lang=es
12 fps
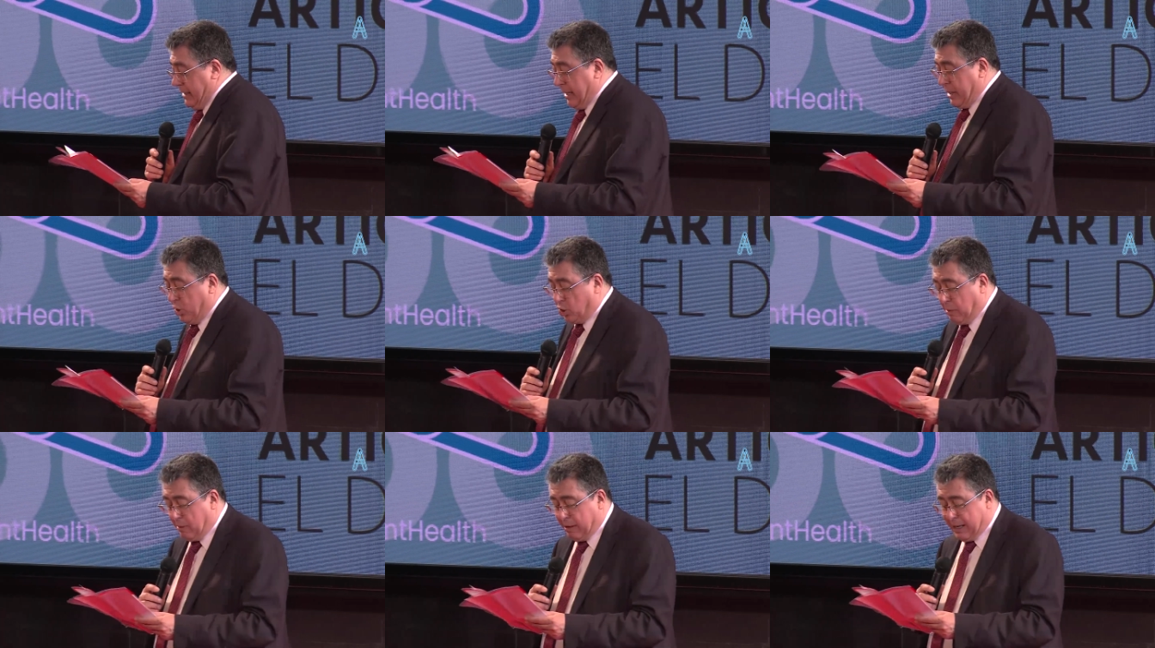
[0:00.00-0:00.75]
del
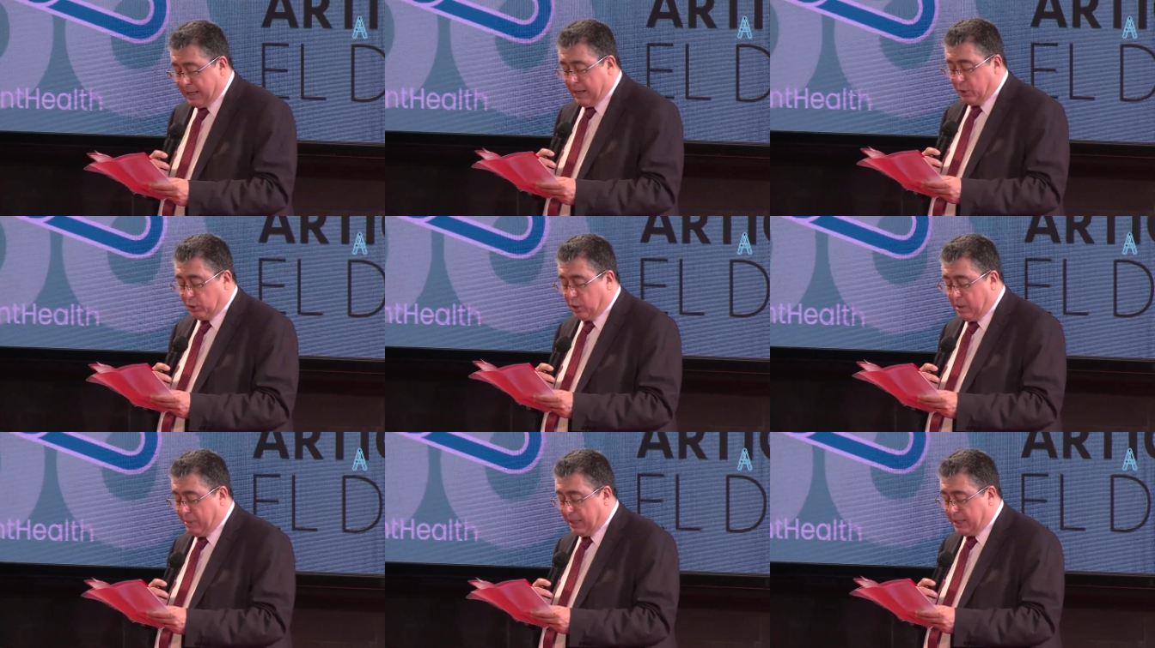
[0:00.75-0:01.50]
que nos va a hablar la
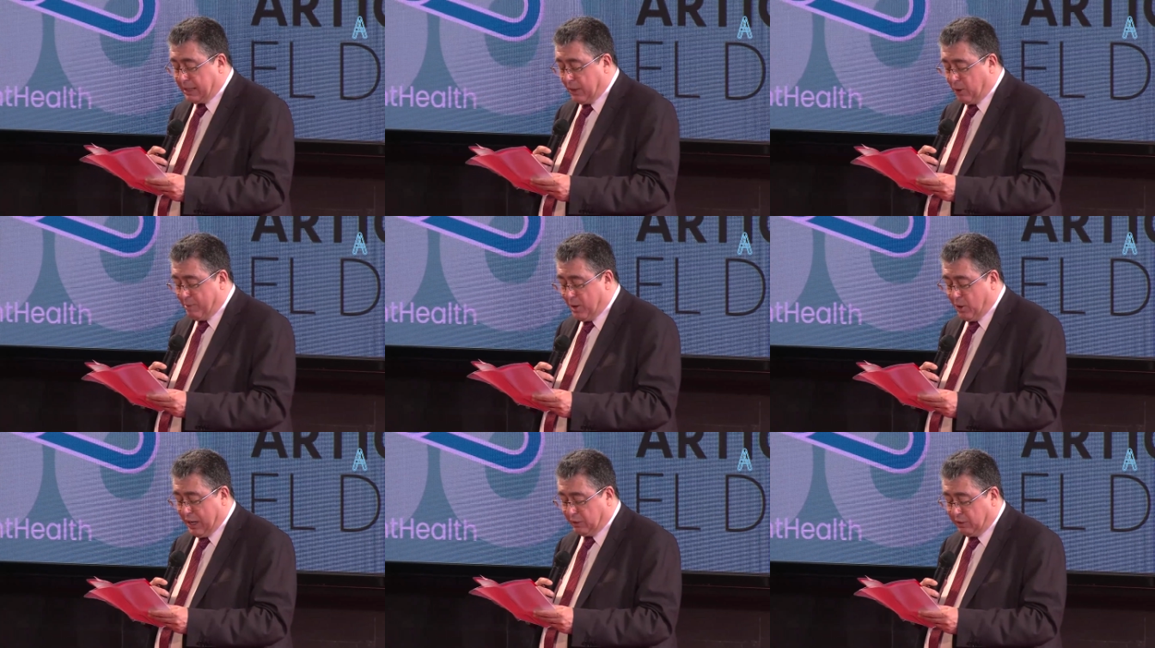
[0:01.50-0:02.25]
doctora Marisa
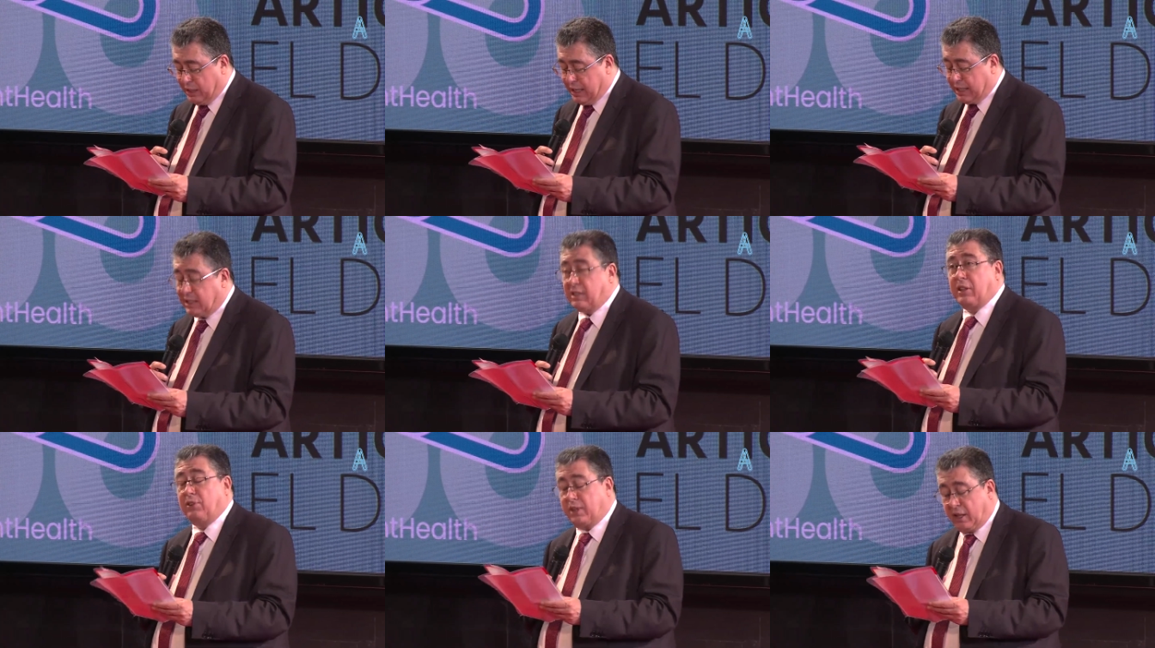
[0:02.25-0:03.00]
Romero García, que
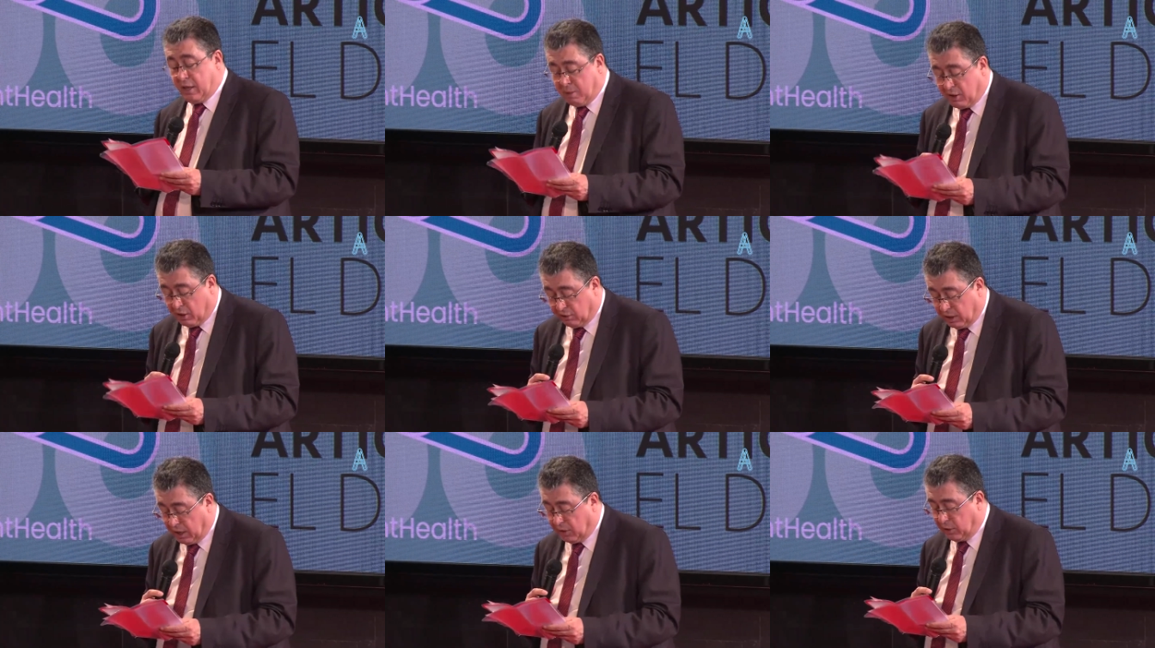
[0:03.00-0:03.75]
es licenciada en Medicina y